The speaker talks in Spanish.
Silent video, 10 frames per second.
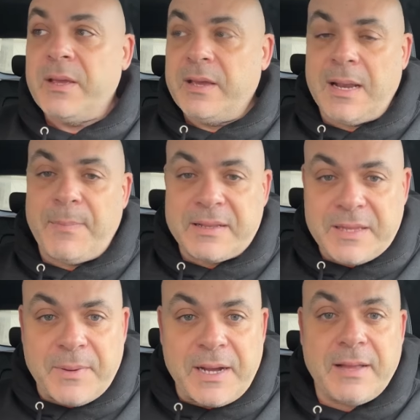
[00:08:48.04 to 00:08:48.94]
en la
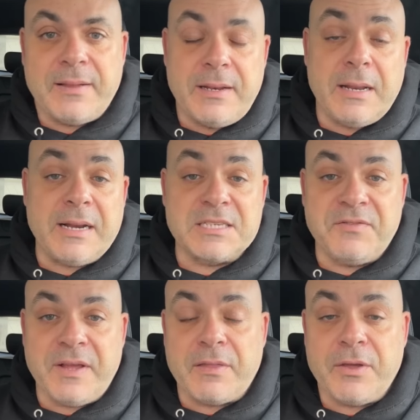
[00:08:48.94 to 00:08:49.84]
parte baja de la
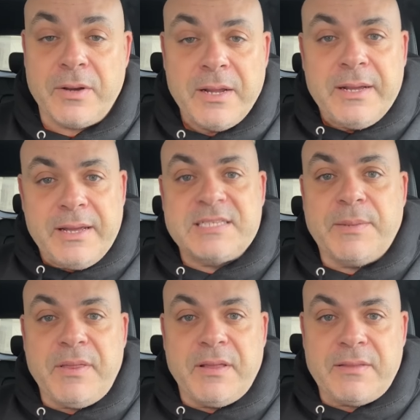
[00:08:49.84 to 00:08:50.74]
clasificación. Es
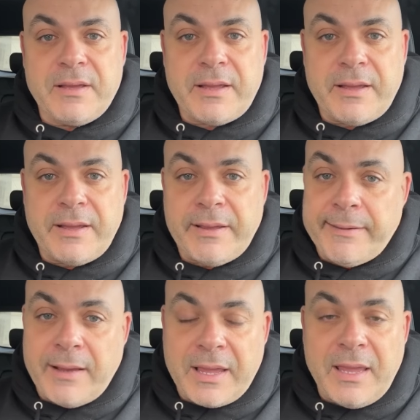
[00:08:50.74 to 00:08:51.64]
evidente
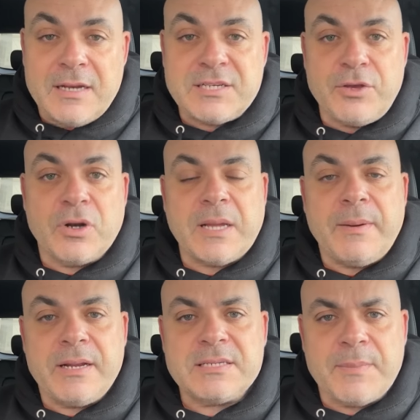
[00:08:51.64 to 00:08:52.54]
que aquí el señor
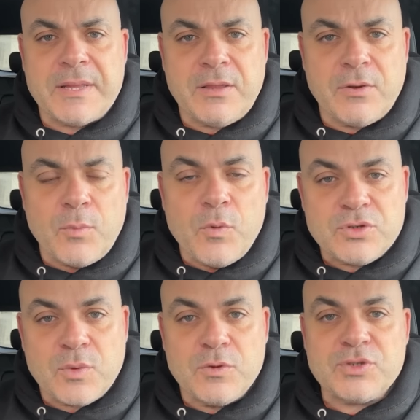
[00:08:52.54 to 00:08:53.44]
Tavares ha metido
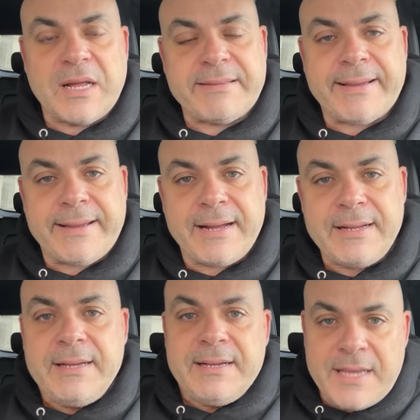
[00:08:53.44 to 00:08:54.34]
mucho, mucho la tijera
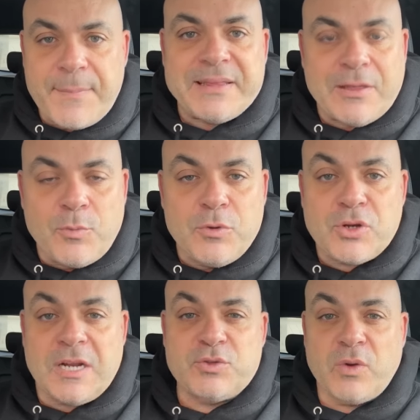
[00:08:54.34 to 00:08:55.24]
y ha apretado
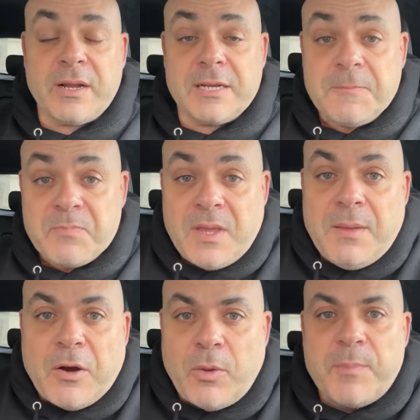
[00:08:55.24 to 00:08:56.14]
mucho las tuercas, y
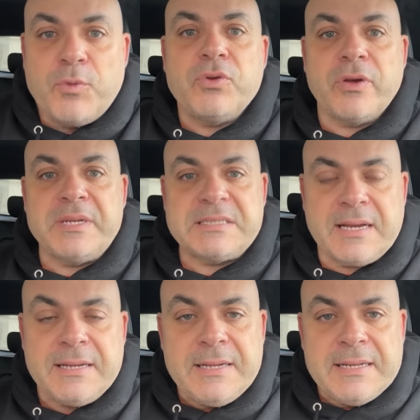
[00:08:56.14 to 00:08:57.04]
bajo mi punto de
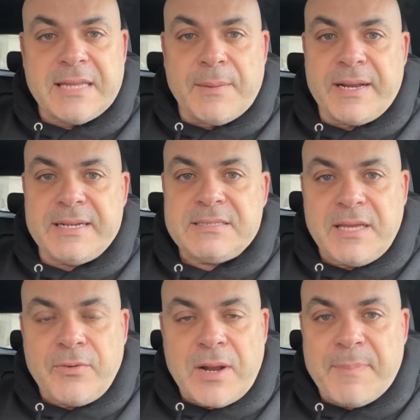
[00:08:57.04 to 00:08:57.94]
vista, Tavares
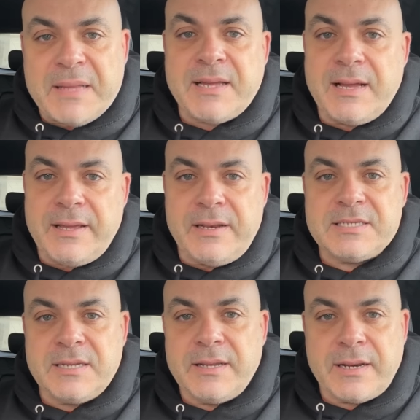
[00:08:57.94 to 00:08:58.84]
tiene una pata en
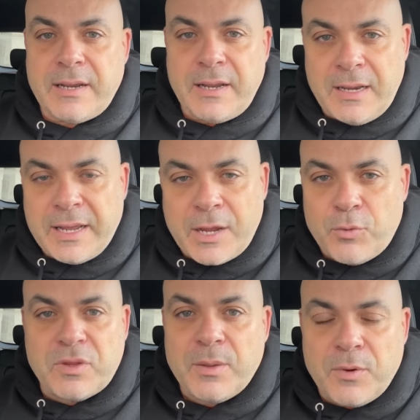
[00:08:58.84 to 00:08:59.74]
ser el
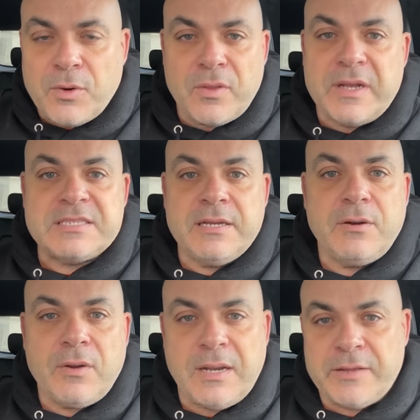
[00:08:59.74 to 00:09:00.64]
ejecutivo del
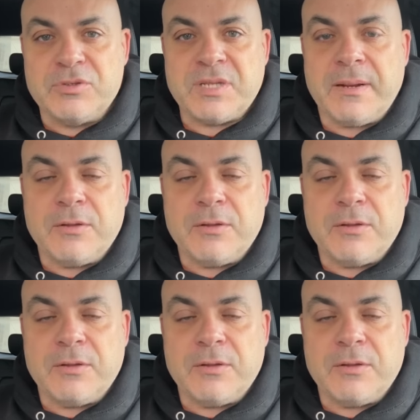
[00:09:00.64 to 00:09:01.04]
siglo en la industria del